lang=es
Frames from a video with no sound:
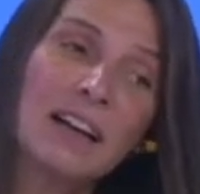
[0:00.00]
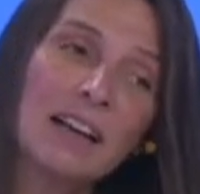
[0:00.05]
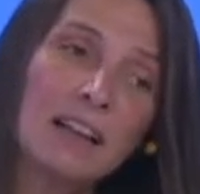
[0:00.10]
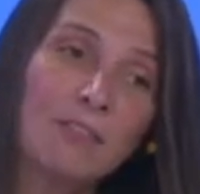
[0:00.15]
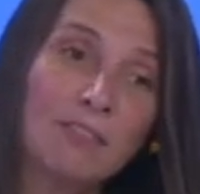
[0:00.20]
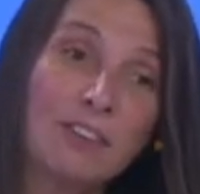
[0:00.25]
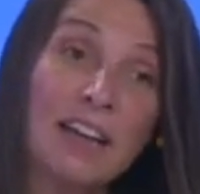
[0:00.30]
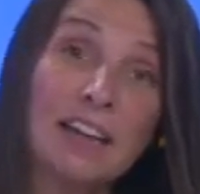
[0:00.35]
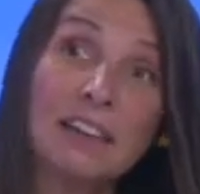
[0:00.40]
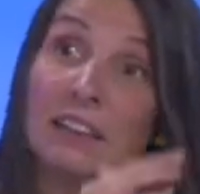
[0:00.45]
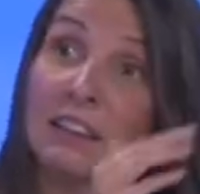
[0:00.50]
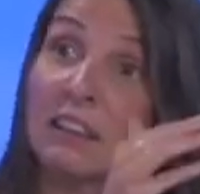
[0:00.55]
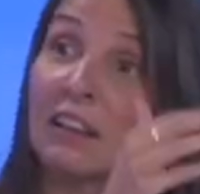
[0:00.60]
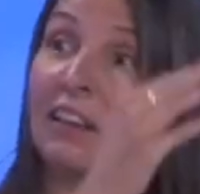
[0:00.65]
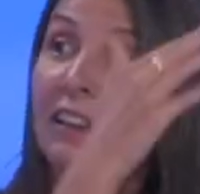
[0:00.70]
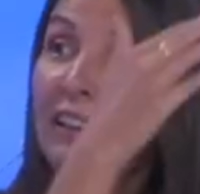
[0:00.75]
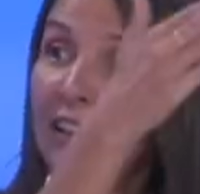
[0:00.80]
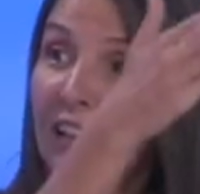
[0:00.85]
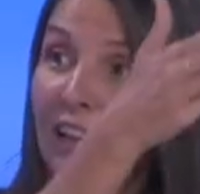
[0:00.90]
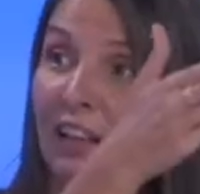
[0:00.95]
el Frag Drug
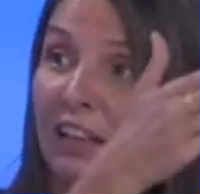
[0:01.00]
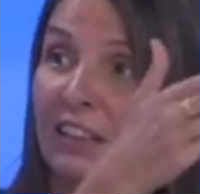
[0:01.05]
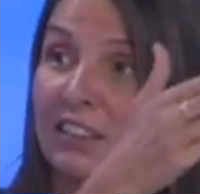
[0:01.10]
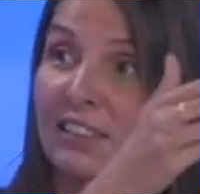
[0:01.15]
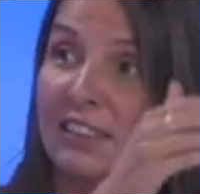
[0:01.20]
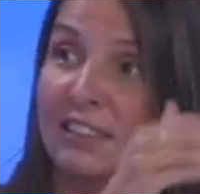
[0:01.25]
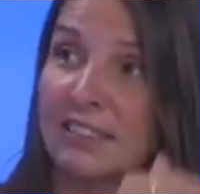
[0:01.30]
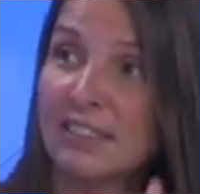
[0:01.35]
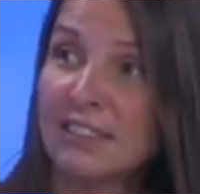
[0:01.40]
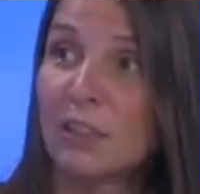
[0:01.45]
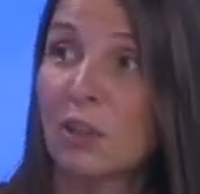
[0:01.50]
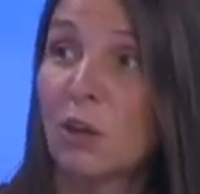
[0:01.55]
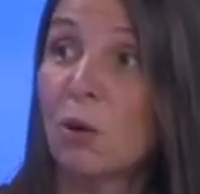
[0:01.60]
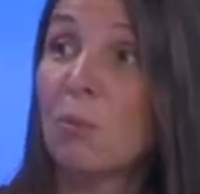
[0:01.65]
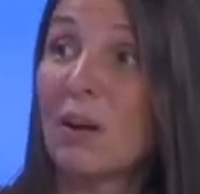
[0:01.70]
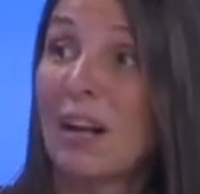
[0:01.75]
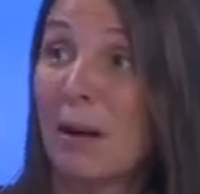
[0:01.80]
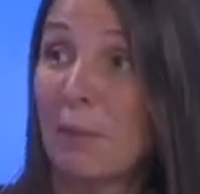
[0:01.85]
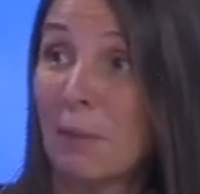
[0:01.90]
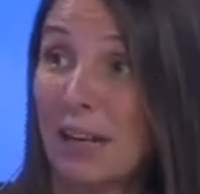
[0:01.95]
Agency, como
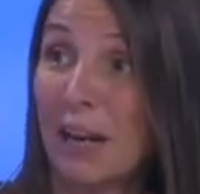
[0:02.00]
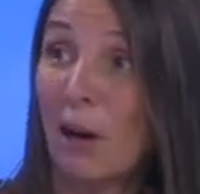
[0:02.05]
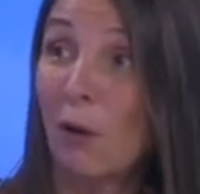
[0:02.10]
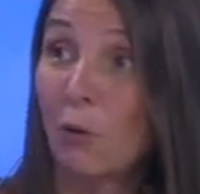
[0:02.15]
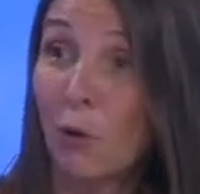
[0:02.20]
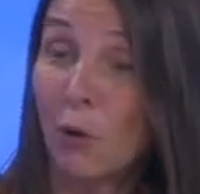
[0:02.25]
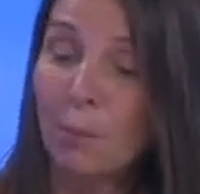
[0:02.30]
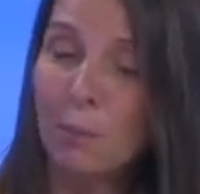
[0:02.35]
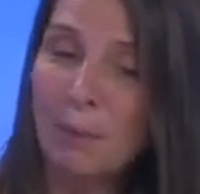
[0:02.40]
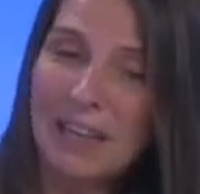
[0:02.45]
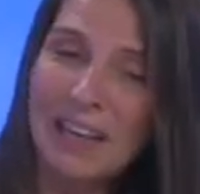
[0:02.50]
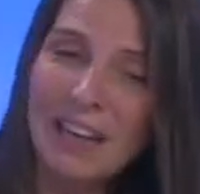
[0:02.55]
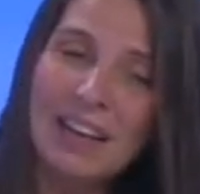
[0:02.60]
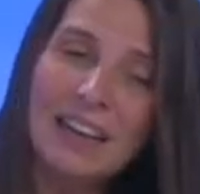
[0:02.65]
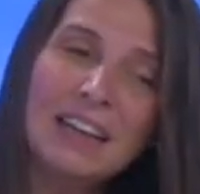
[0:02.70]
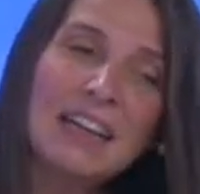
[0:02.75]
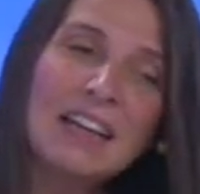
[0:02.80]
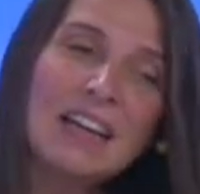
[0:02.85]
la, la europea,